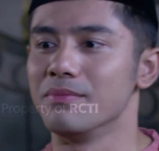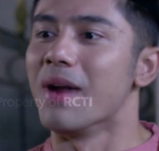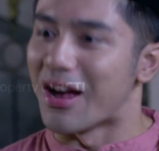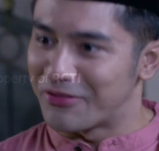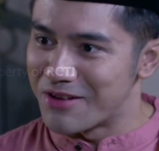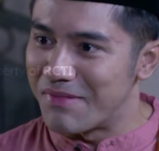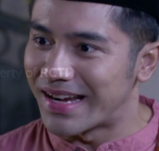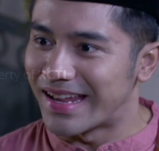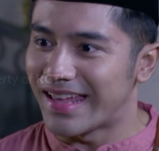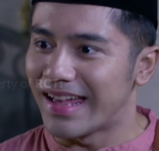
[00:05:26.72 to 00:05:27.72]
maaf ya
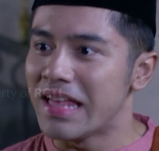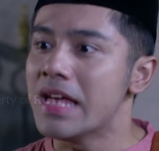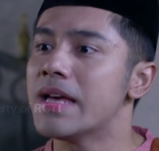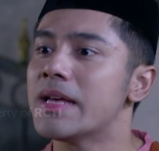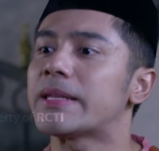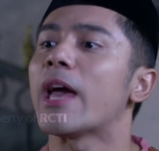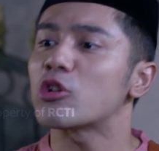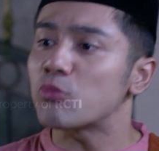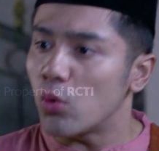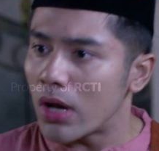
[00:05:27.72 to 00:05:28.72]
Manaya. Saya
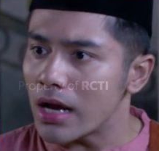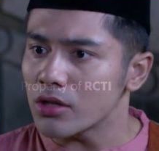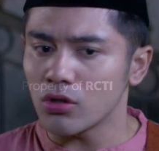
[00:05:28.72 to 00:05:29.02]
harus pulang